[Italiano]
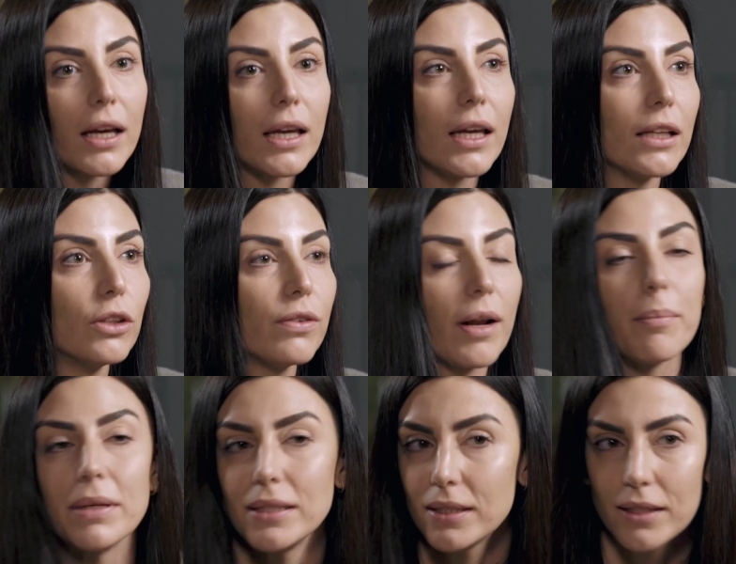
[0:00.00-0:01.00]
che
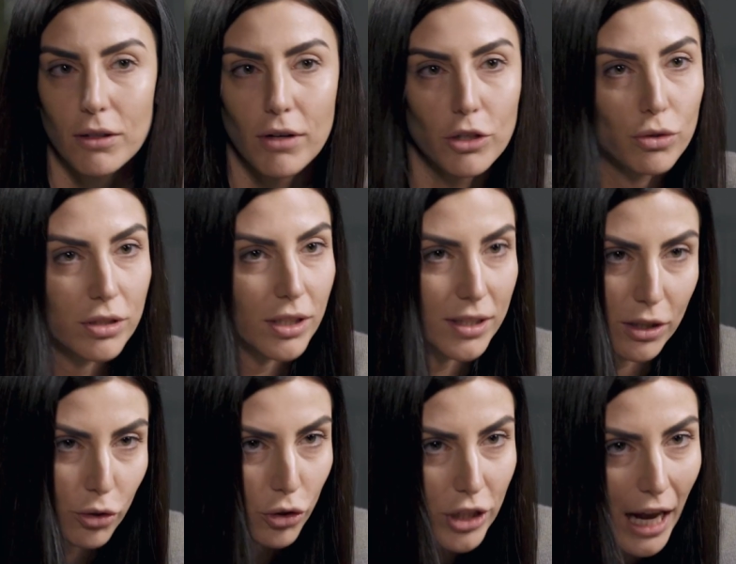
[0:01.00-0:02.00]
dovrebbe esistere una
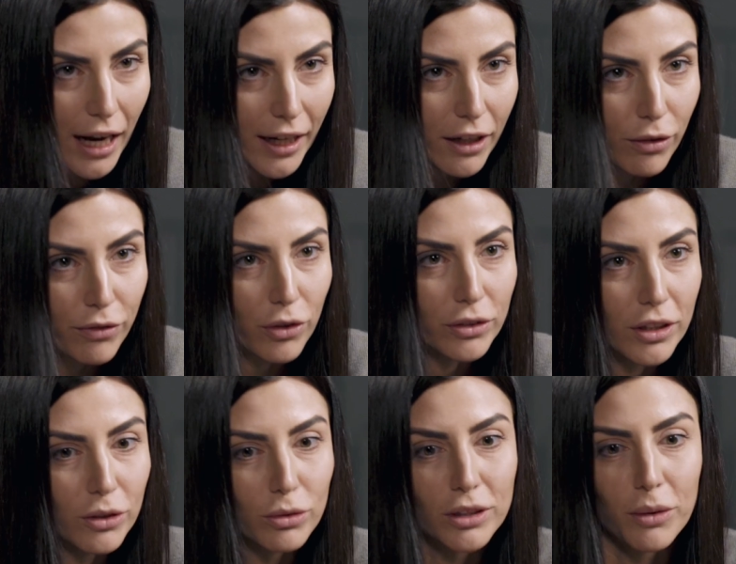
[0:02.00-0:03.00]
giustizia sociale nei
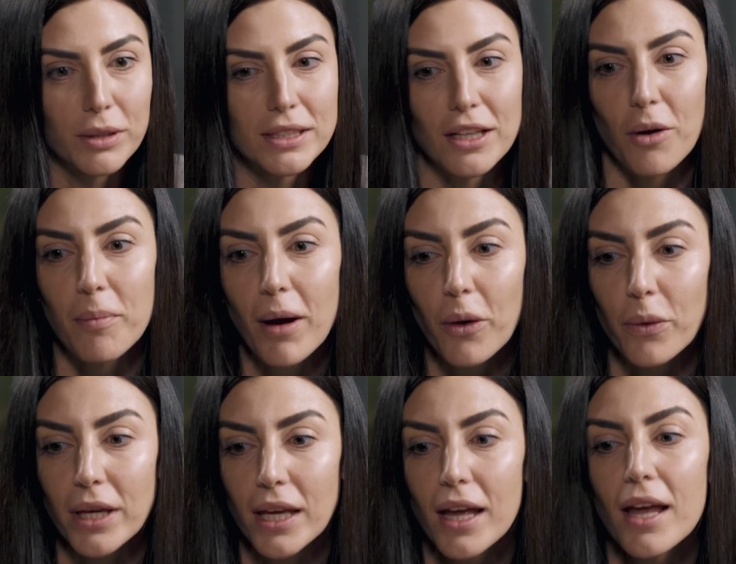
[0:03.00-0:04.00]
confronti di tutta questa roba
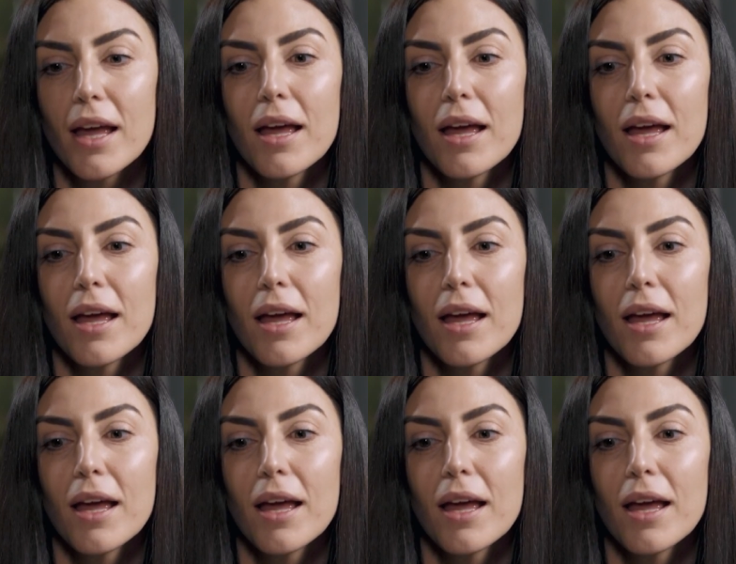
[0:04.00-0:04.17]
qui